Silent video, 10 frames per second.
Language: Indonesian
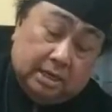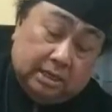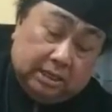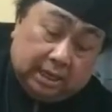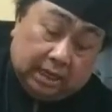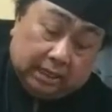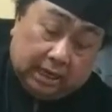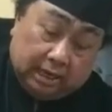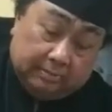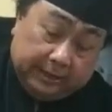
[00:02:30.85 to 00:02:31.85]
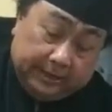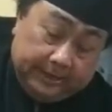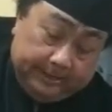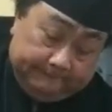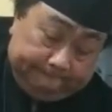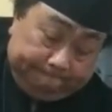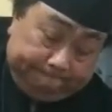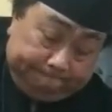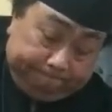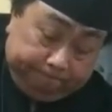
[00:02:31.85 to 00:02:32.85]
dikatakan begini.
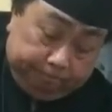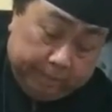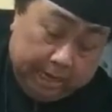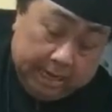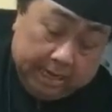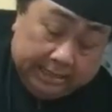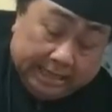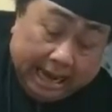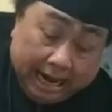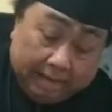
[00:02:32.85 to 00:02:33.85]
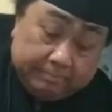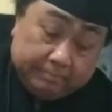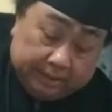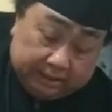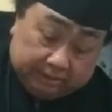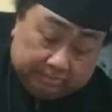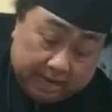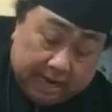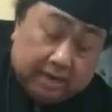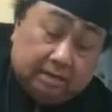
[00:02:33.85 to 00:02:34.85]
Dalam
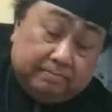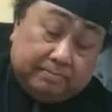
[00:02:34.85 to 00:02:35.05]
terjemahan